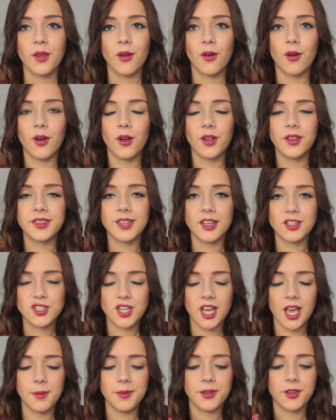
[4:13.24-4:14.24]
Und da
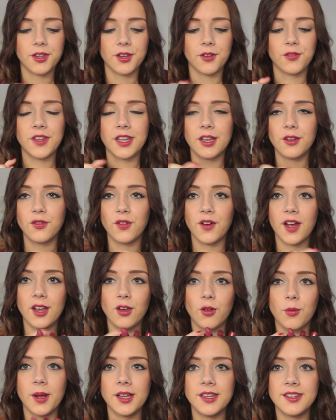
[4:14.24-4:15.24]
schreibe ich euch auf jeden Fall
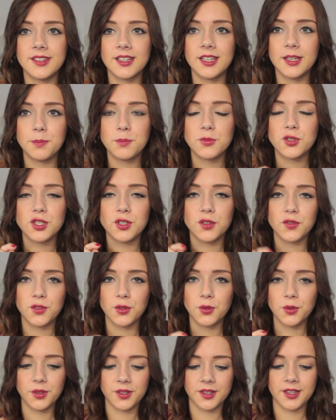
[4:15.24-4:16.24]
nochmal diese
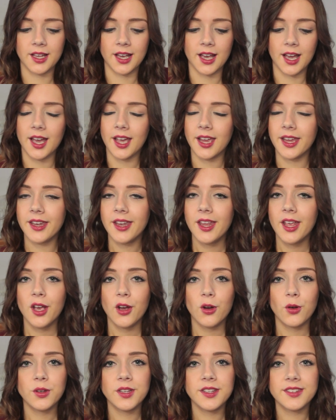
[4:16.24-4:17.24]
Lippenstifte unten rein.
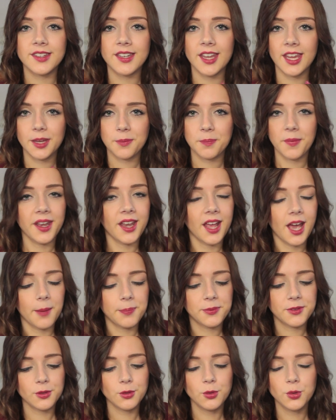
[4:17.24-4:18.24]
Und die sind echt meine
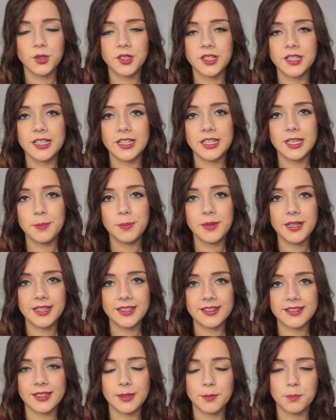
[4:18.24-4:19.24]
absoluten
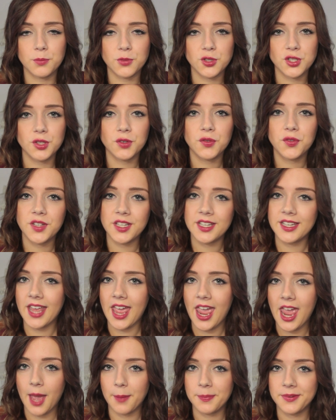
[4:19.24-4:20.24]
Lieblingslippenstifte in
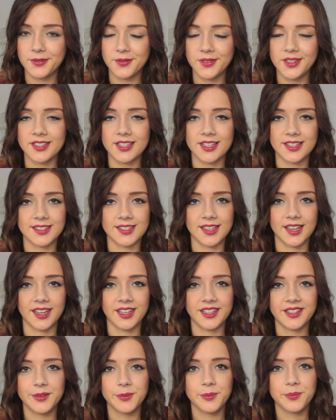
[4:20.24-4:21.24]
der
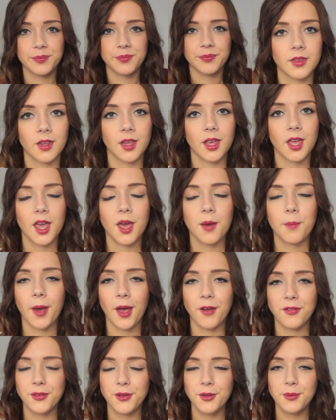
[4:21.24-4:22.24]
Herbst-Winterzeit.
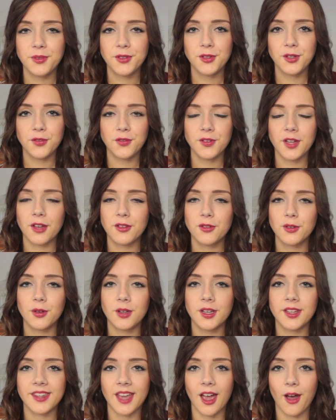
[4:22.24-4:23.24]
Parfüms dürfen
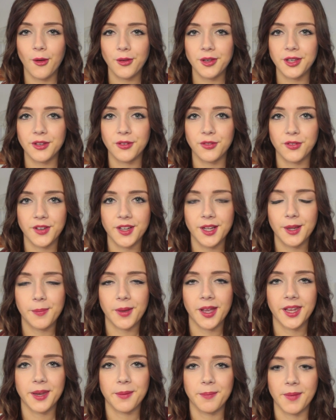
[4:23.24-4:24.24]
natürlich auch nicht fehlen
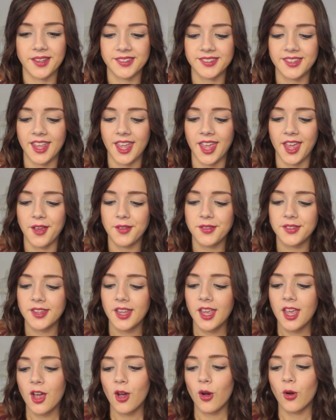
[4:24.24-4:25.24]
bei den Must-Haves.
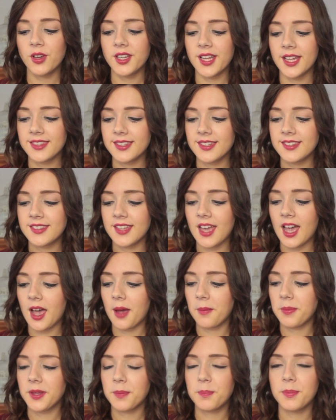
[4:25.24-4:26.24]
Und letztes Jahr
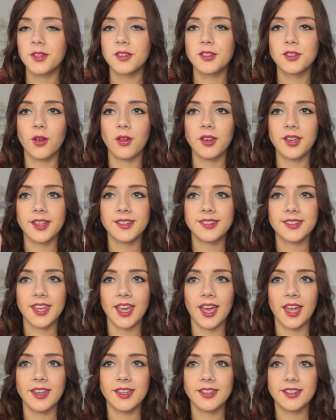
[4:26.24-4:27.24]
habe ich besonders
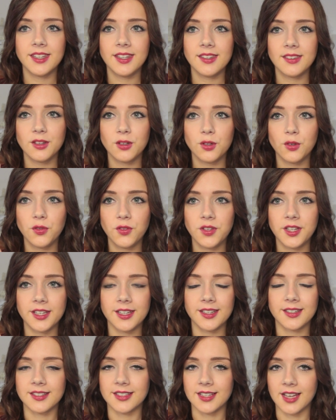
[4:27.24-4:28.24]
gerne diesen Duft hier
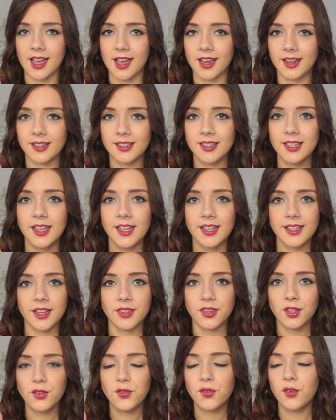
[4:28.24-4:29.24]
getragen.
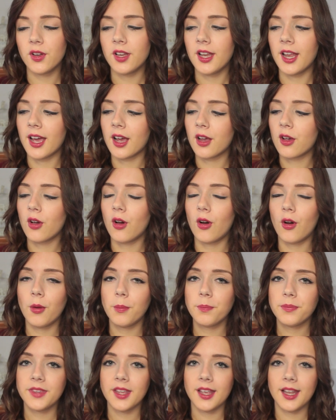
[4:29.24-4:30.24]
Das ist von
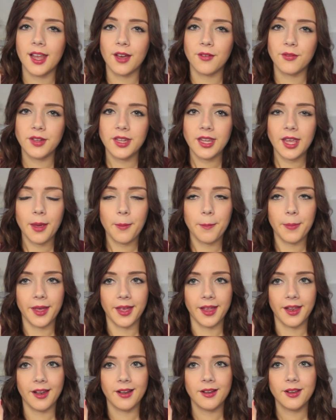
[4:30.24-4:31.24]
Lancôme de la Vie et
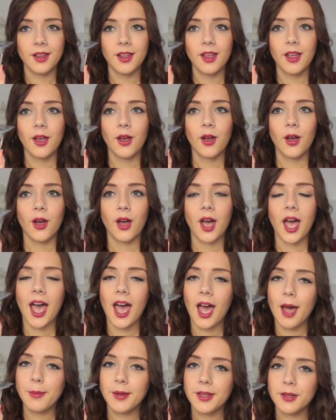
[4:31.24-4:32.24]
Belle.
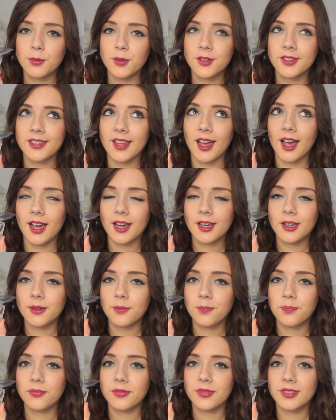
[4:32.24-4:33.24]
Aber ich muss
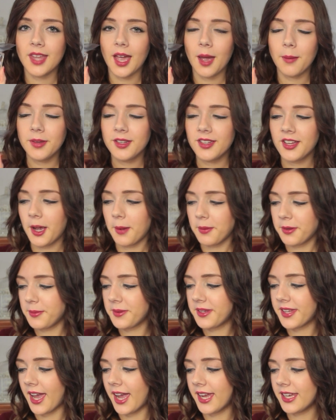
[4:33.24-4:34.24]
sagen, damit habe ich
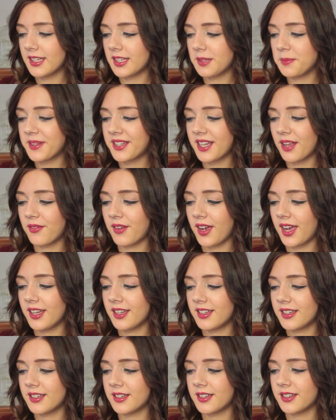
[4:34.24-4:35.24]
mich eigentlich
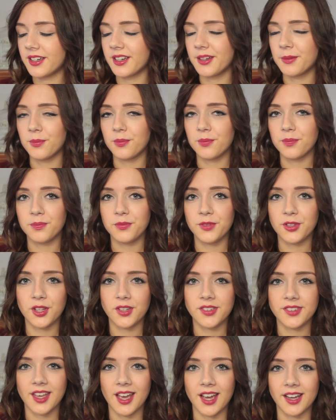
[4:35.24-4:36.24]
mittlerweile, ähm, wie
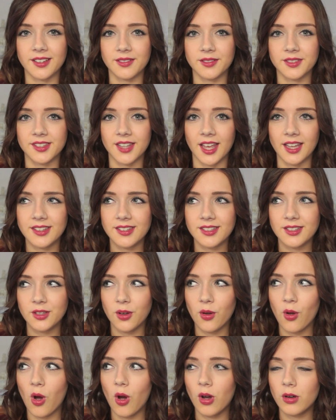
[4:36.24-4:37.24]
soll ich sagen, satt
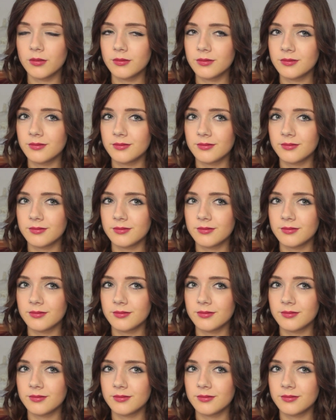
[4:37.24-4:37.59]
gerochen.